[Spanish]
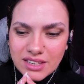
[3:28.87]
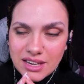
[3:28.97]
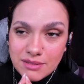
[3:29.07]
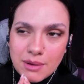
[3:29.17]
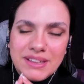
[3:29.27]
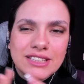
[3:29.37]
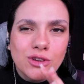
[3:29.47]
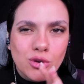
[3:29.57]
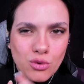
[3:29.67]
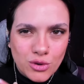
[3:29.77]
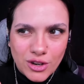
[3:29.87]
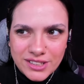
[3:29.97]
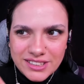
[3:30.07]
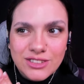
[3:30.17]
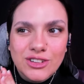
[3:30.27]
es bastante oscuro,
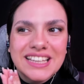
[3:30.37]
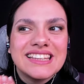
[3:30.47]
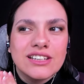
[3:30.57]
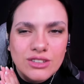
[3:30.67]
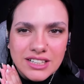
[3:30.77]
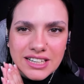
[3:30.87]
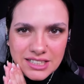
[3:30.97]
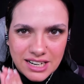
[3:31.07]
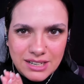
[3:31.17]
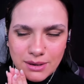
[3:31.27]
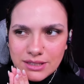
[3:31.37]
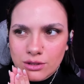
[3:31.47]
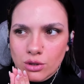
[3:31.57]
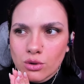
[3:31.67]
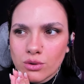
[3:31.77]
entiendo que el disco en general es
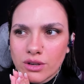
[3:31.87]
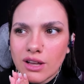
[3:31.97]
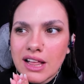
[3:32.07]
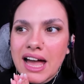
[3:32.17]
bastante oscuro.